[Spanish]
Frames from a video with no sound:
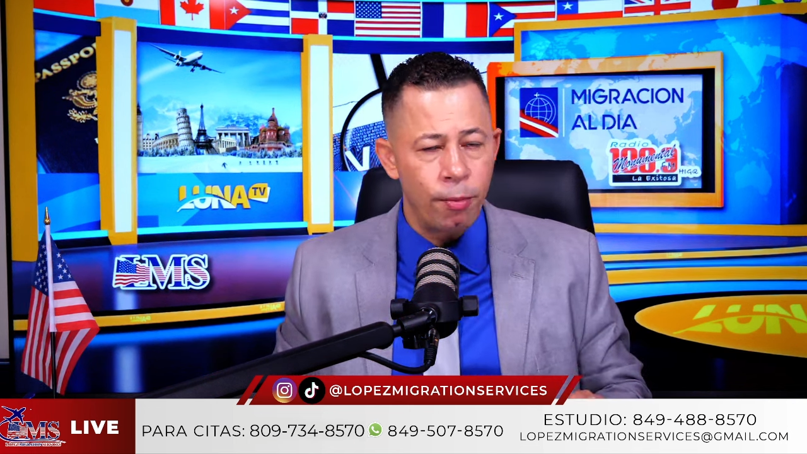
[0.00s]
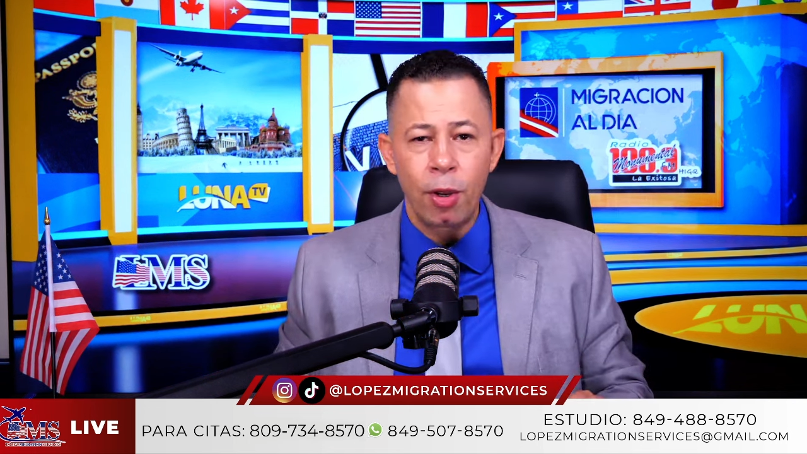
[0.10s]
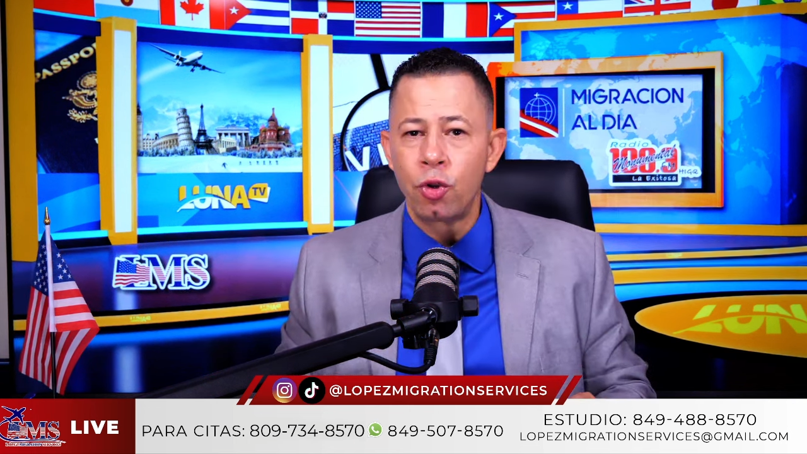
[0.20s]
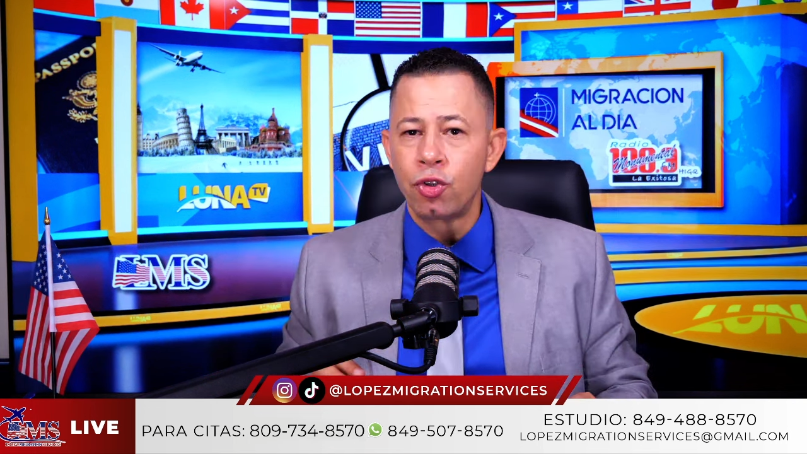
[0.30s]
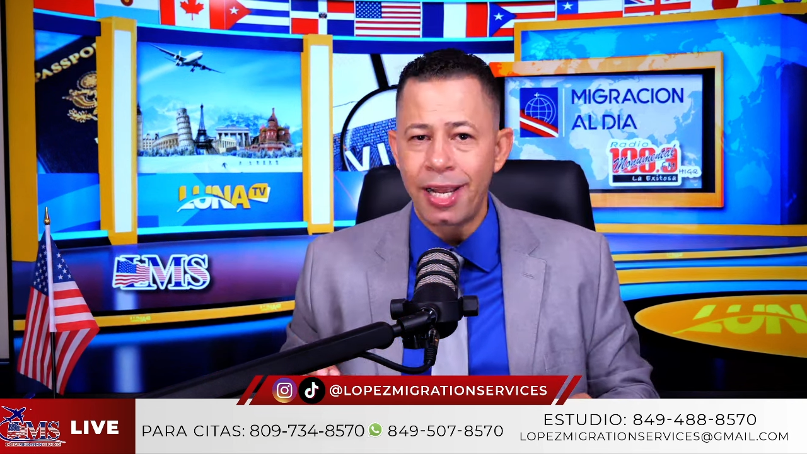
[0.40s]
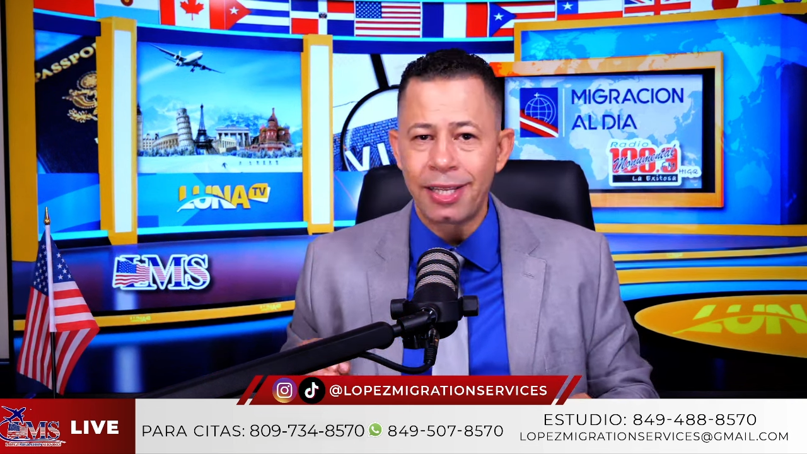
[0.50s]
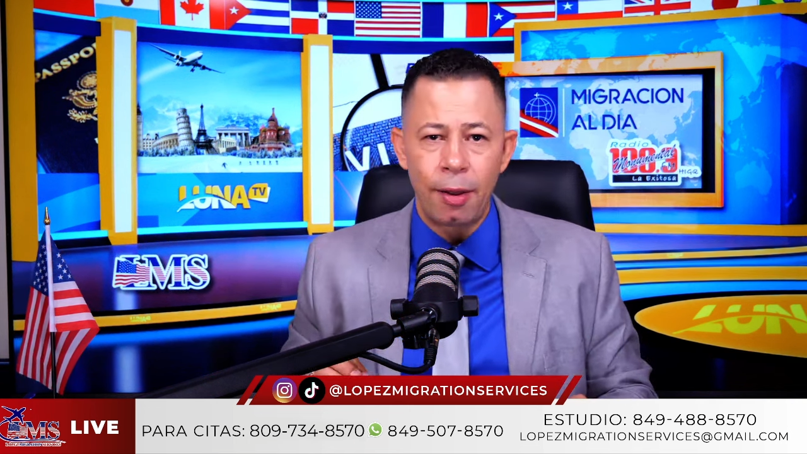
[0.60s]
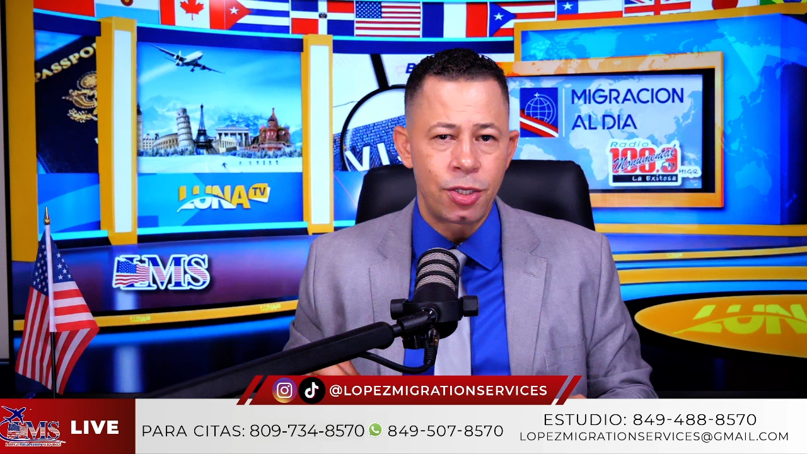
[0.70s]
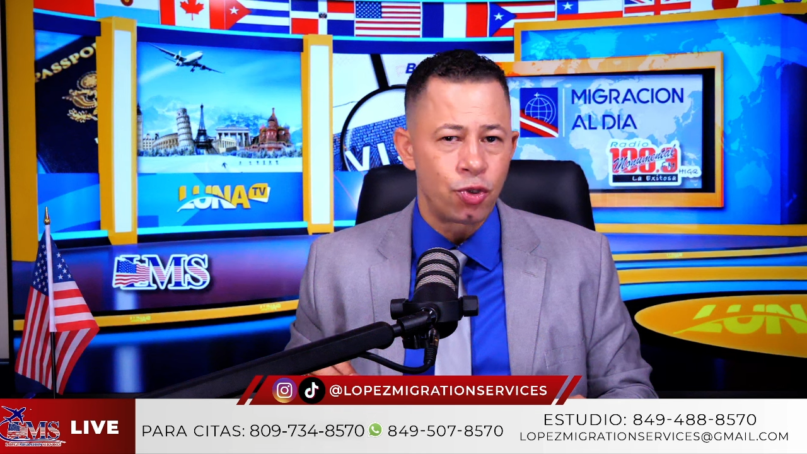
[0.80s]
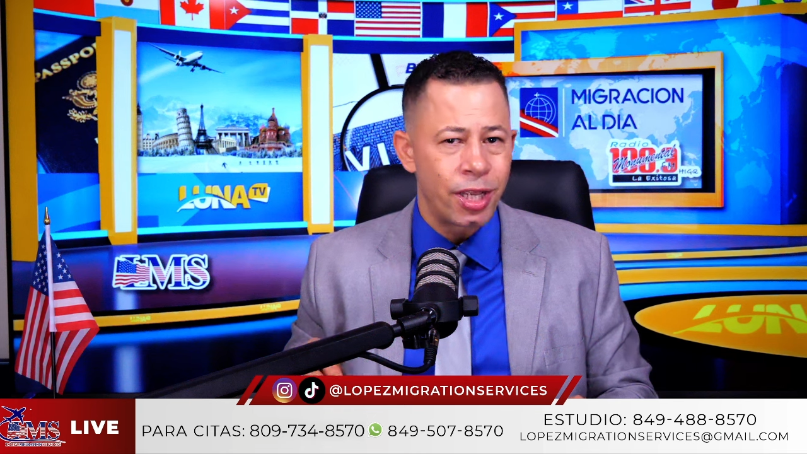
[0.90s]
Me gustaría saber
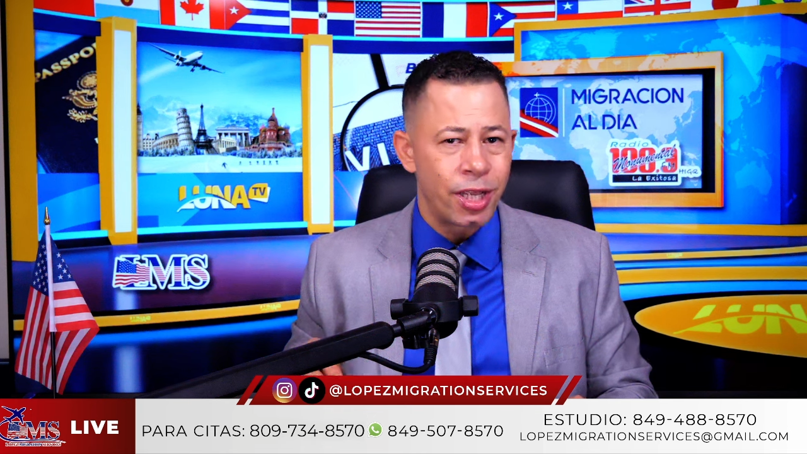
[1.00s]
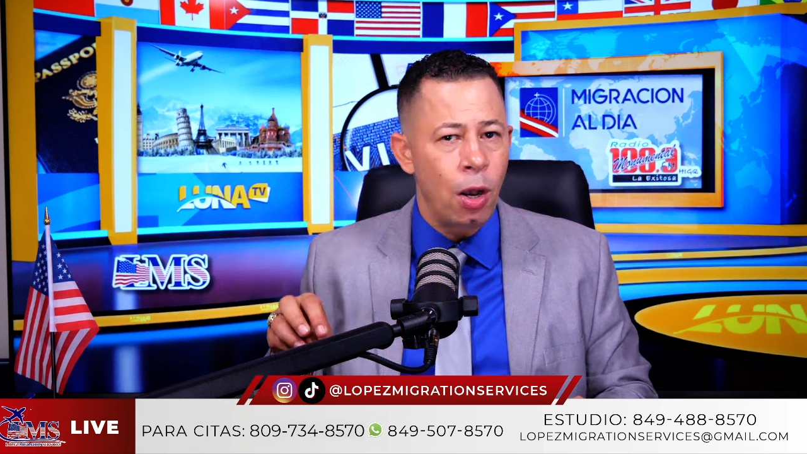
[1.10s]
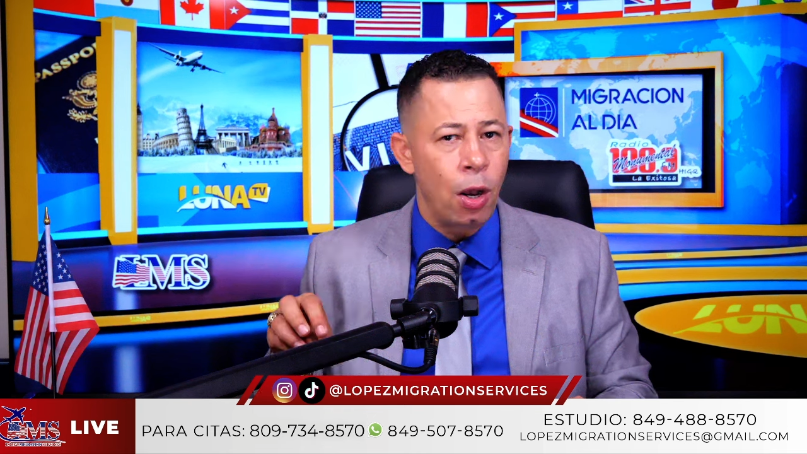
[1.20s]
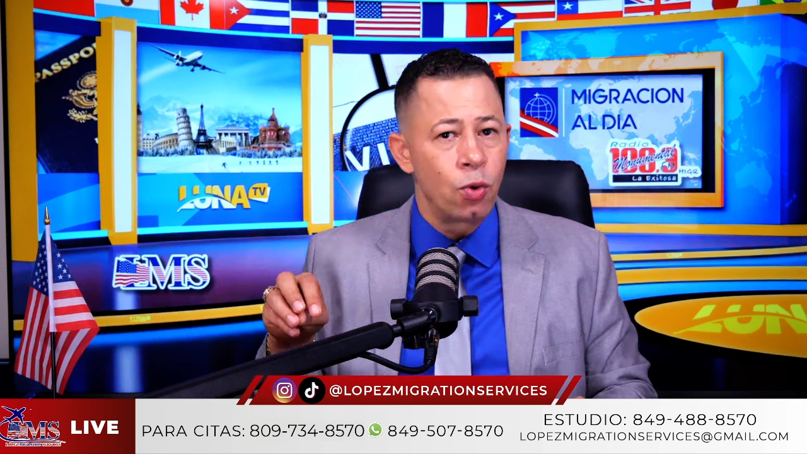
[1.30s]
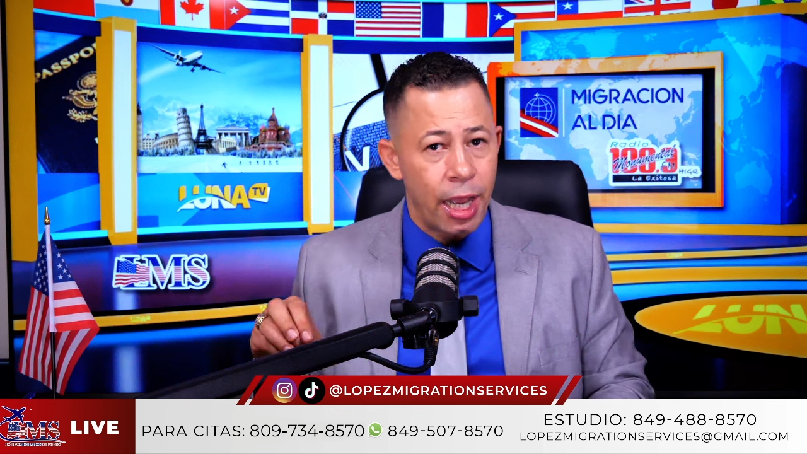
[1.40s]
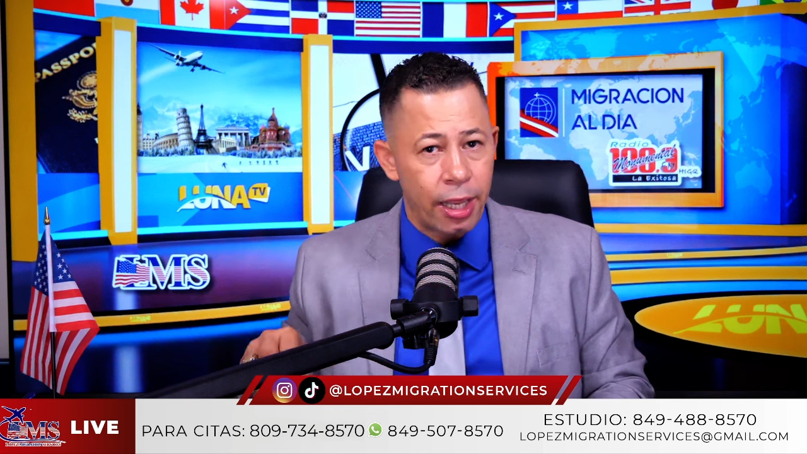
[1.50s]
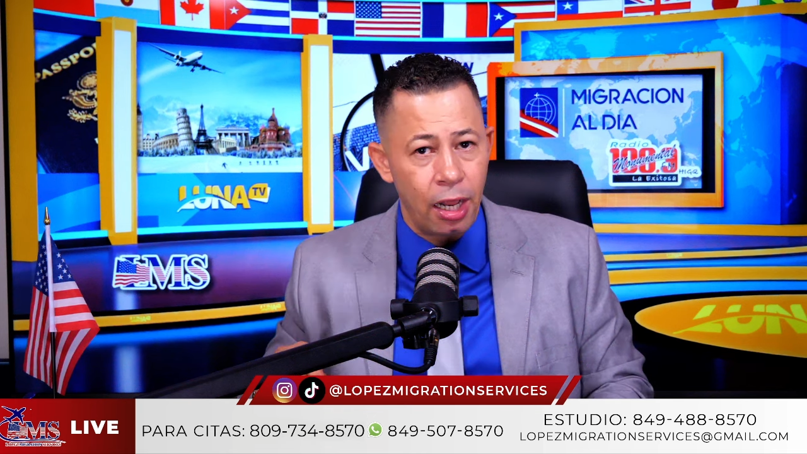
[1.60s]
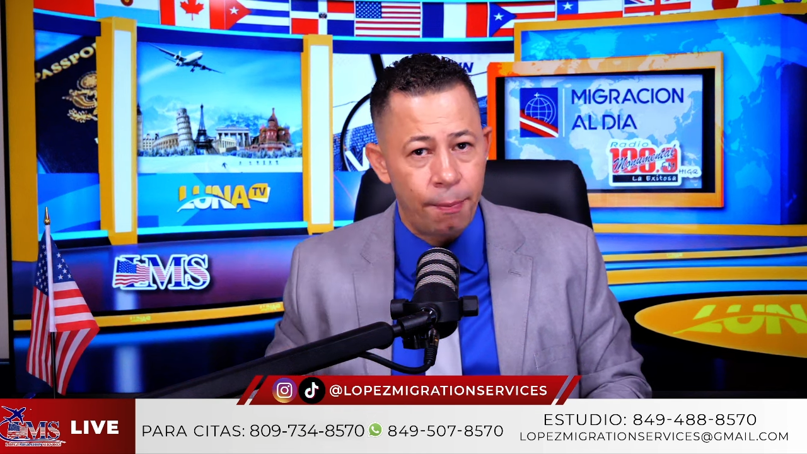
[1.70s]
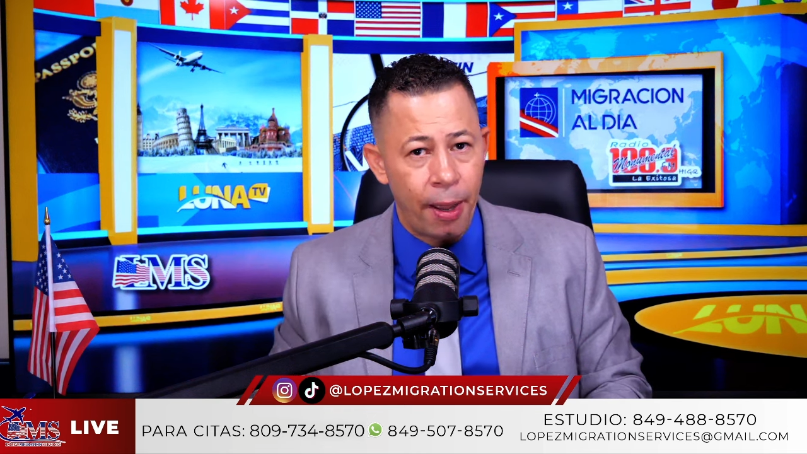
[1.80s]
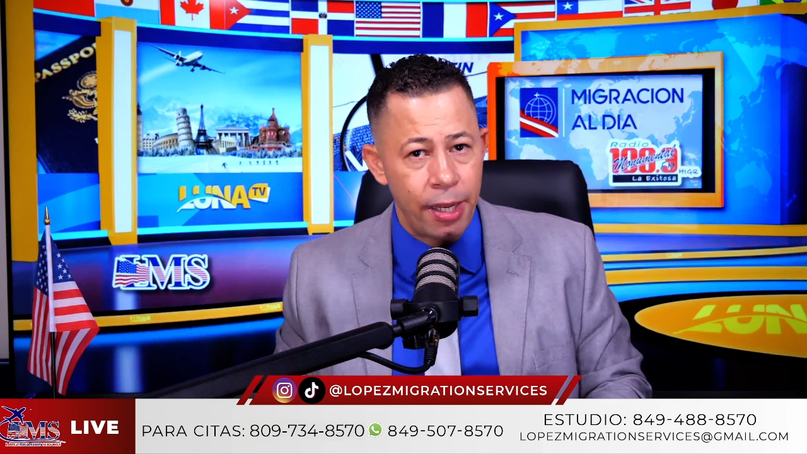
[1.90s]
si usted aún sigue aquí en
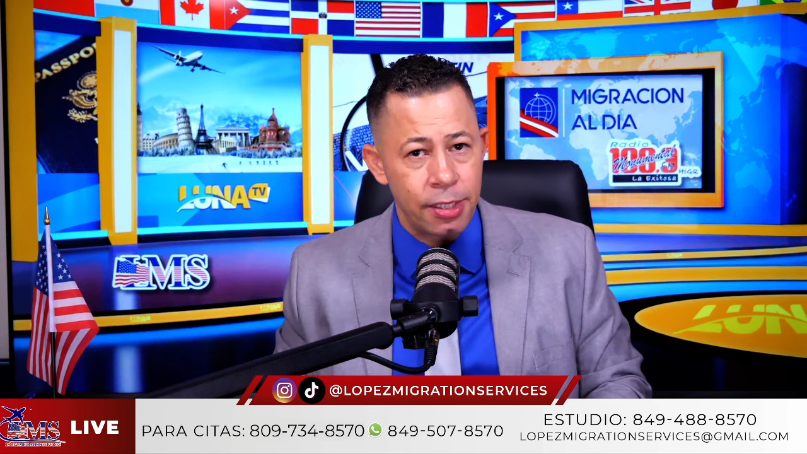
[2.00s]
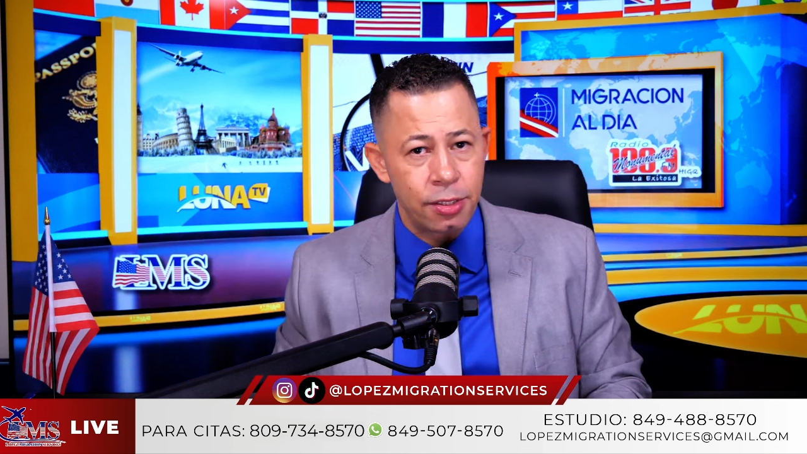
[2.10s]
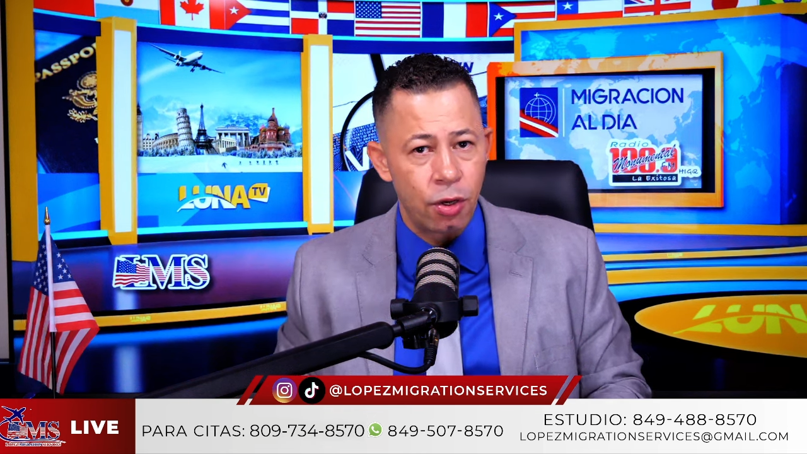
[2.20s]
el país